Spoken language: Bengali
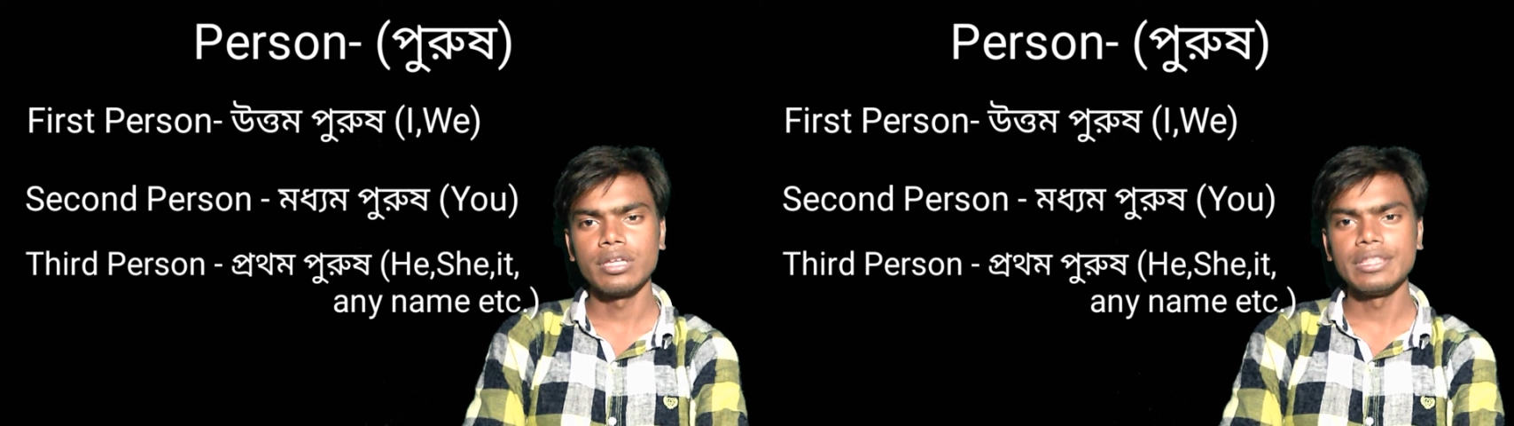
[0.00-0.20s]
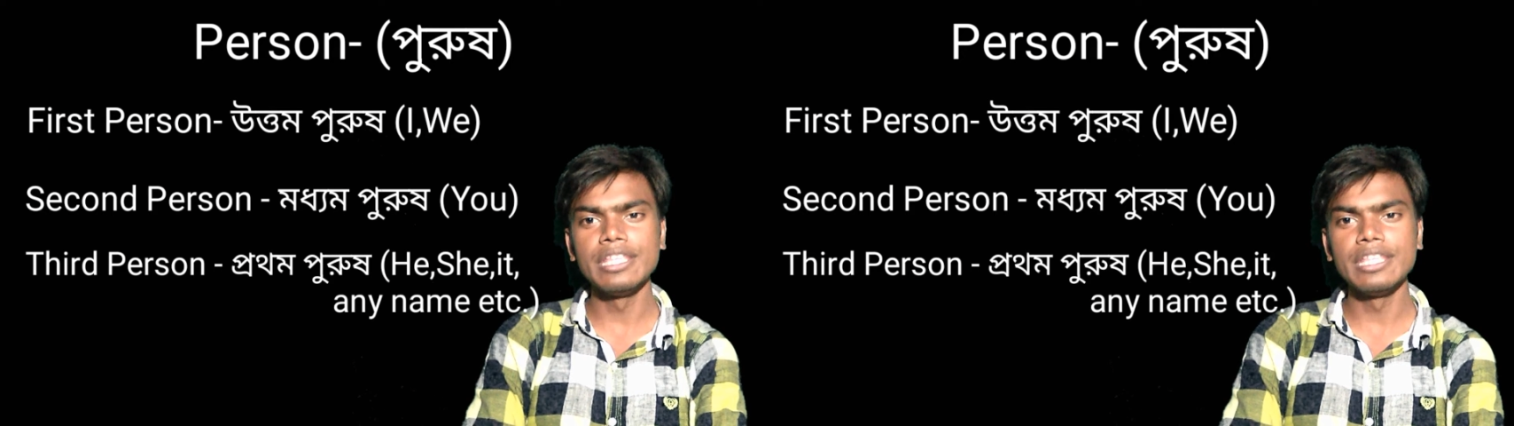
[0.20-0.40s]

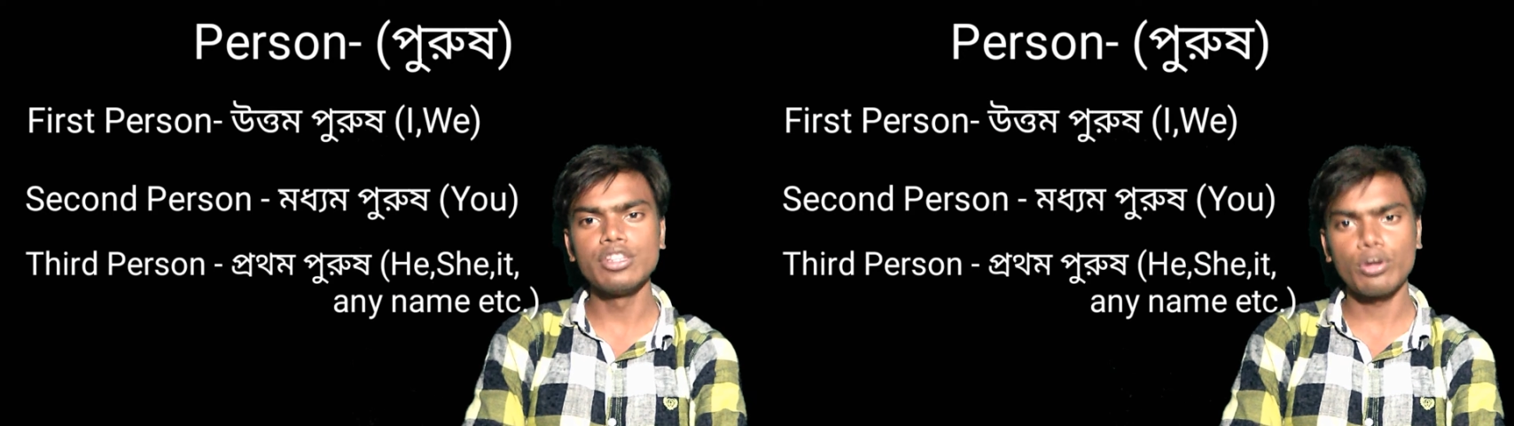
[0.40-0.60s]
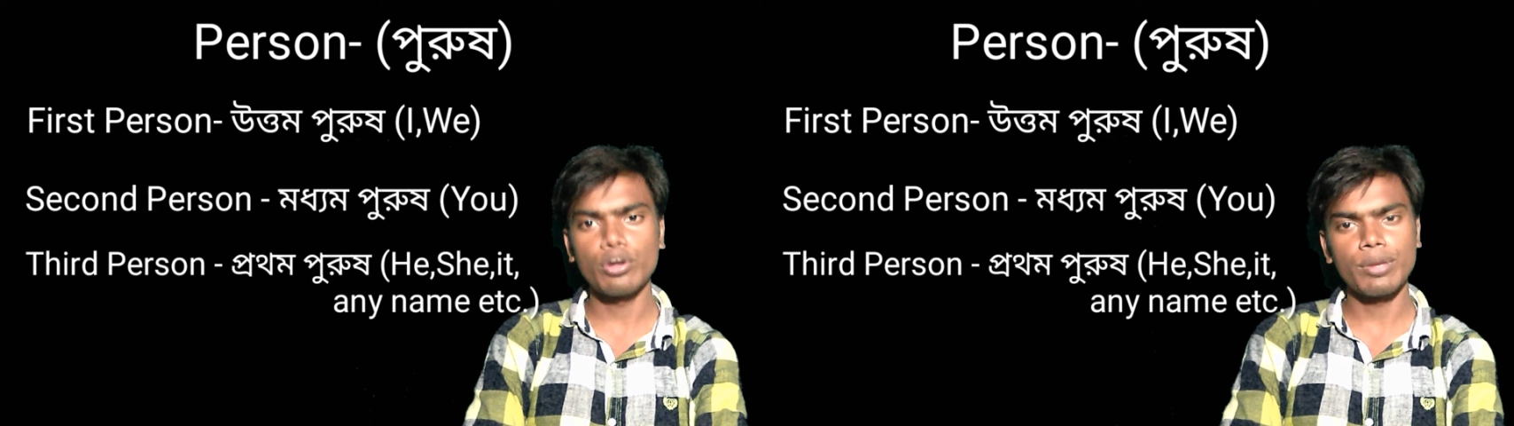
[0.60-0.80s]
তিন
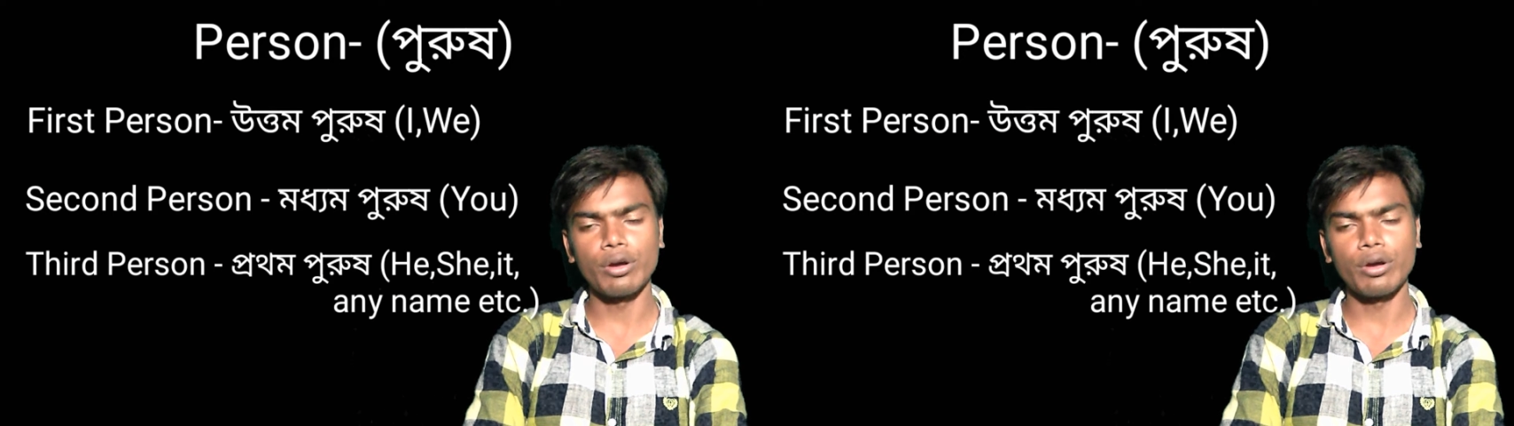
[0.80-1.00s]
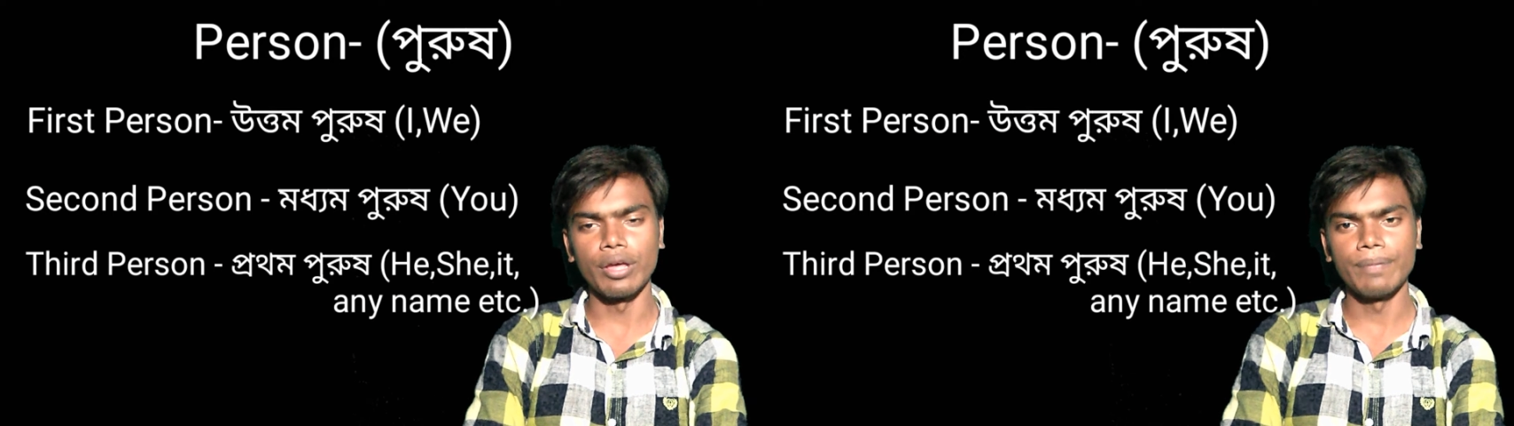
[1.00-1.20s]
রকমের হয়